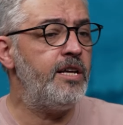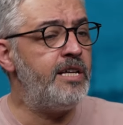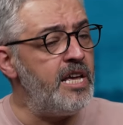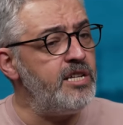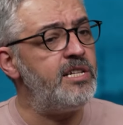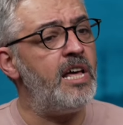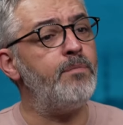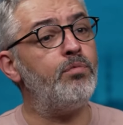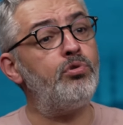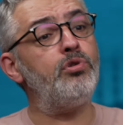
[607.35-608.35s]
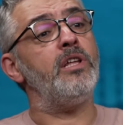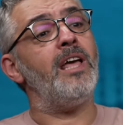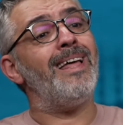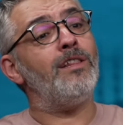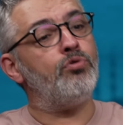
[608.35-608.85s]
Gençler bütün
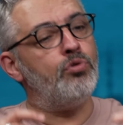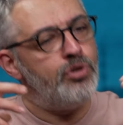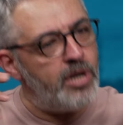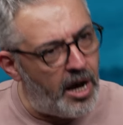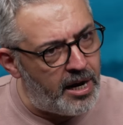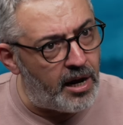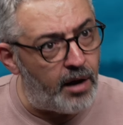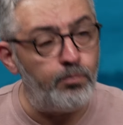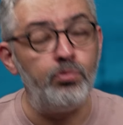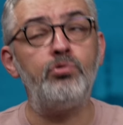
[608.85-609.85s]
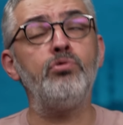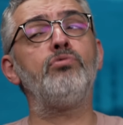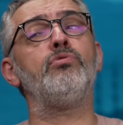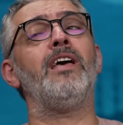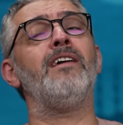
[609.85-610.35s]
dünyayla,
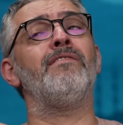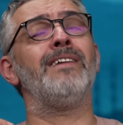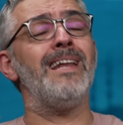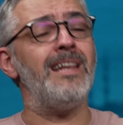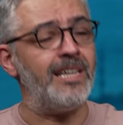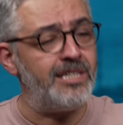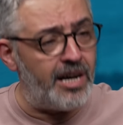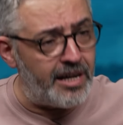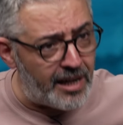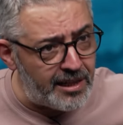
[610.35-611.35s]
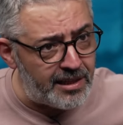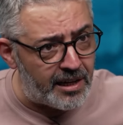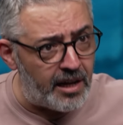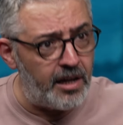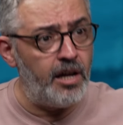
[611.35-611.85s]
bütün evrenle, kainatla,